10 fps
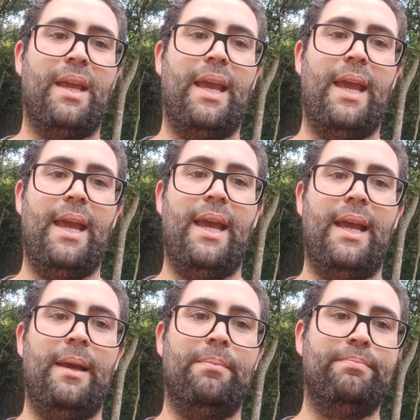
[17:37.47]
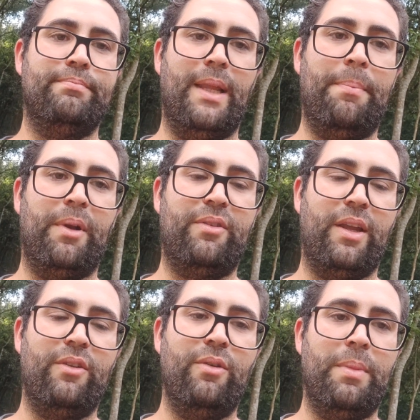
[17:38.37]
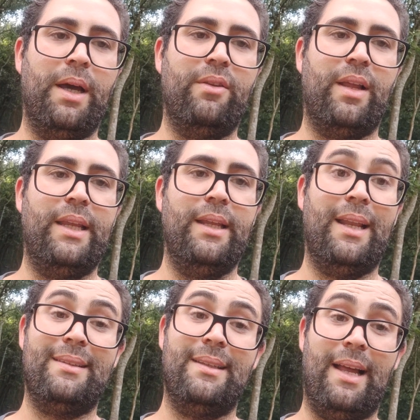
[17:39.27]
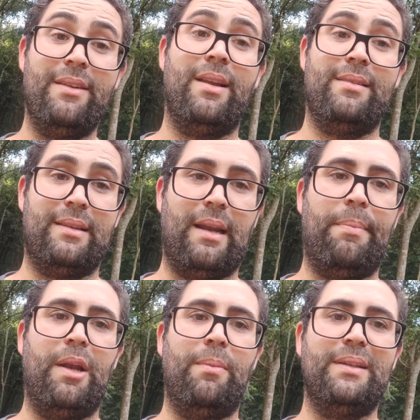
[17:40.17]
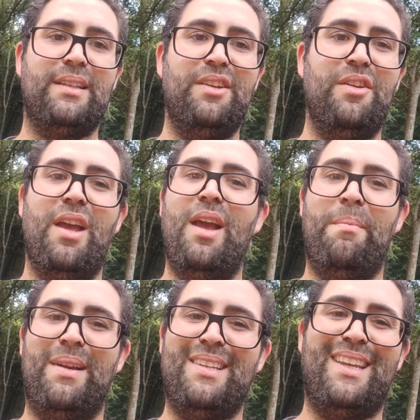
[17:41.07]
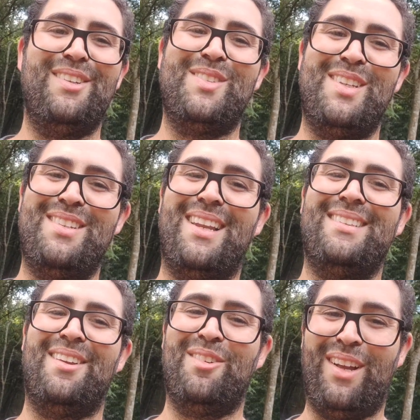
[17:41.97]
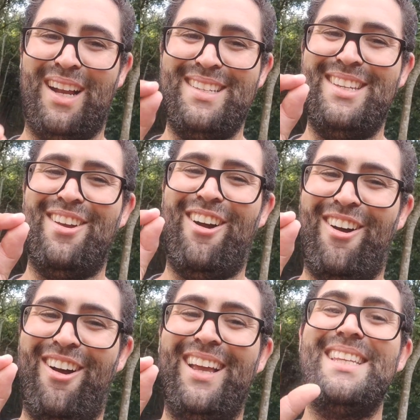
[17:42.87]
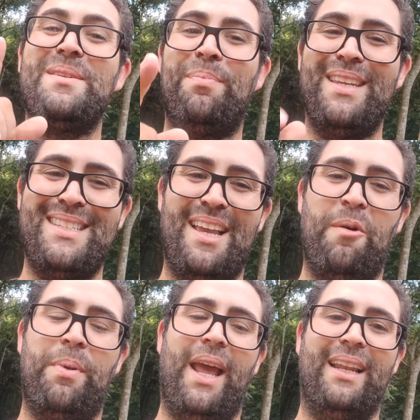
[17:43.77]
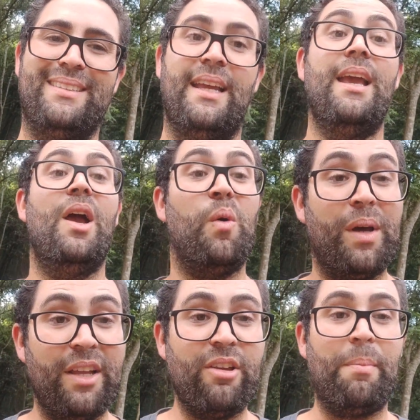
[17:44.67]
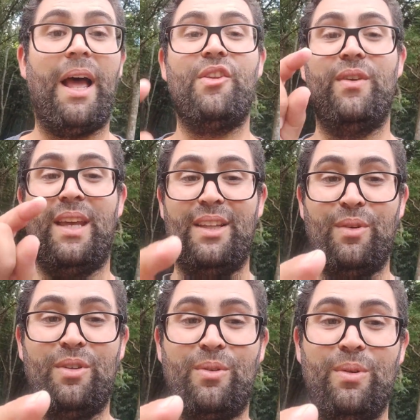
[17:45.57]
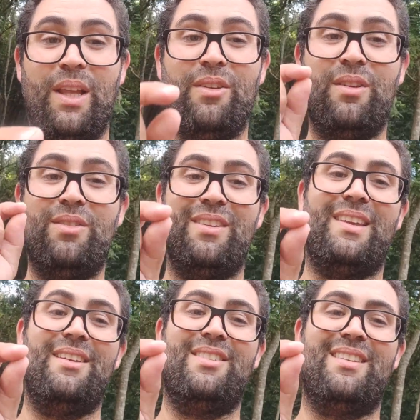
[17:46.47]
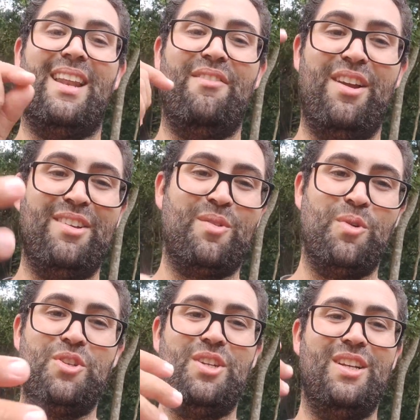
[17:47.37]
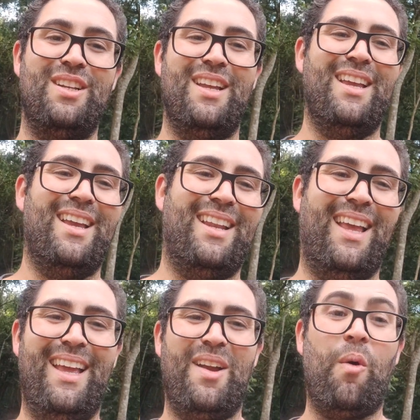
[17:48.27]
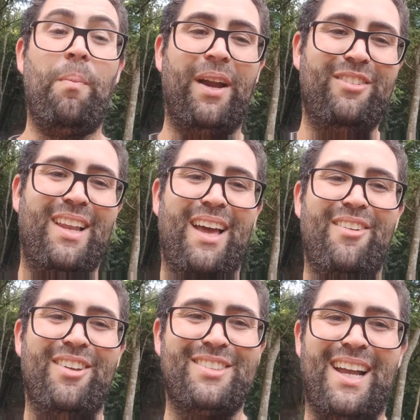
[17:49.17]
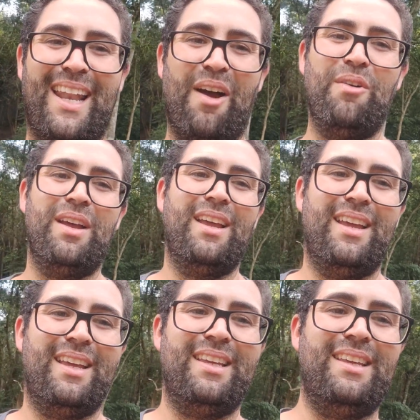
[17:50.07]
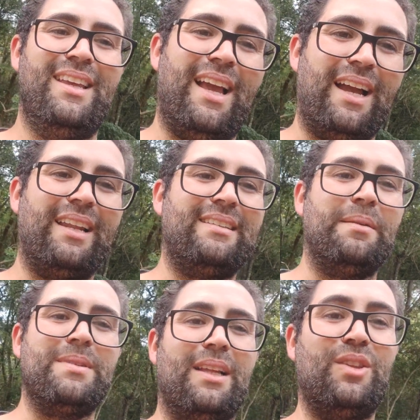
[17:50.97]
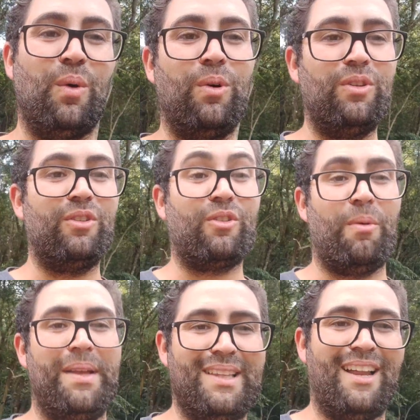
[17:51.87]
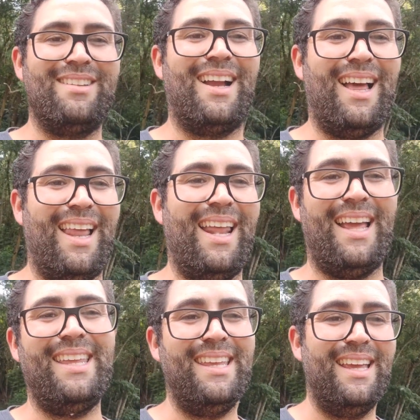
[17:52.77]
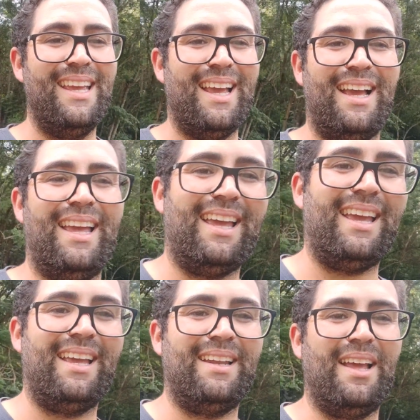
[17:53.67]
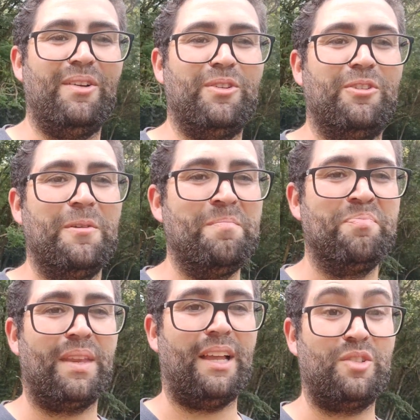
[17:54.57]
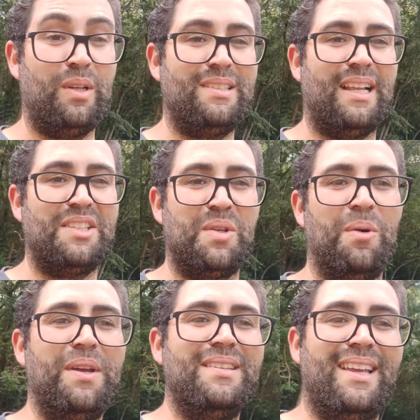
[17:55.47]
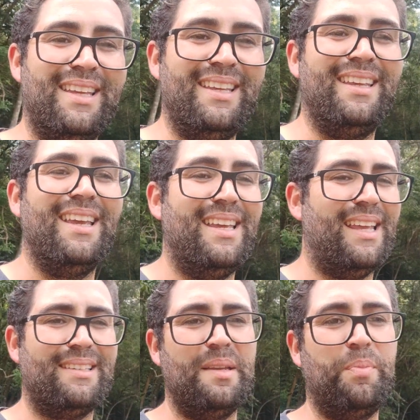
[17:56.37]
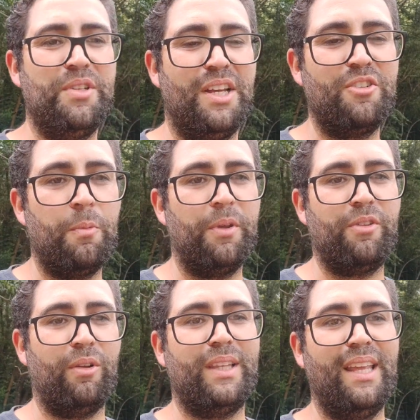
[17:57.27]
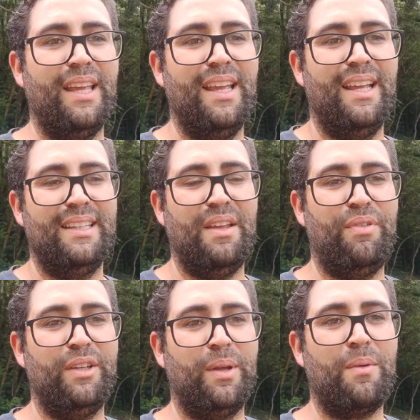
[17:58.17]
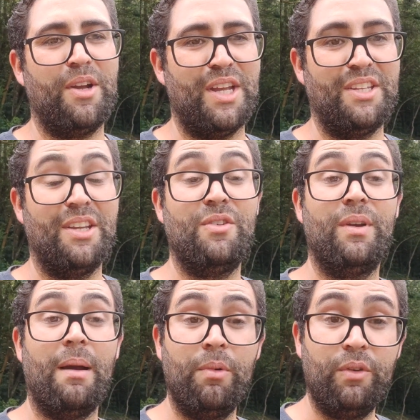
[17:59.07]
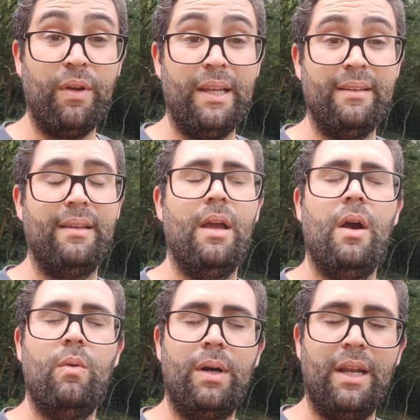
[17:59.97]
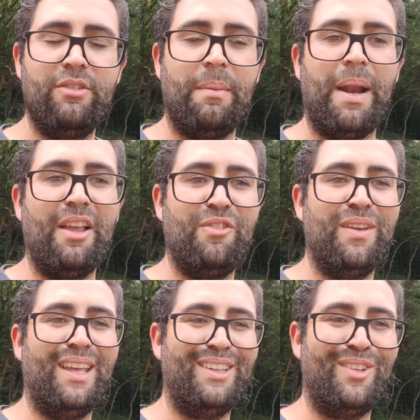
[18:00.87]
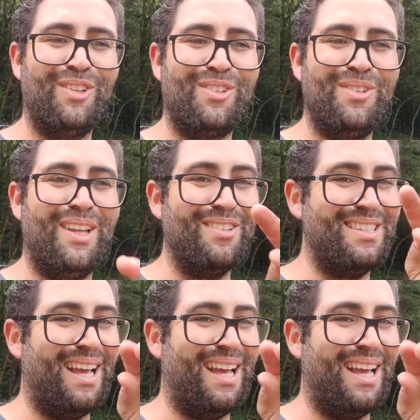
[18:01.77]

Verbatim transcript: é, né, pelos seres humanos ali. Na cidade elas atrapalham bastante, mas aqui no sítio elas têm um lugarzinho ó, ó especial para elas. Um grande abraço, fiquem todos com Deus. Não se esqueça de se inscrever, curtir, né, compartilhar o nosso canal. E agradecemos a todos os comentários da galera aí, é, né, os, as solicitações aí e assim por diante que o pessoal tem, tem feito aí com a gente. A gente fica muito feliz. Um grande abraço, fiquem todos com Deus e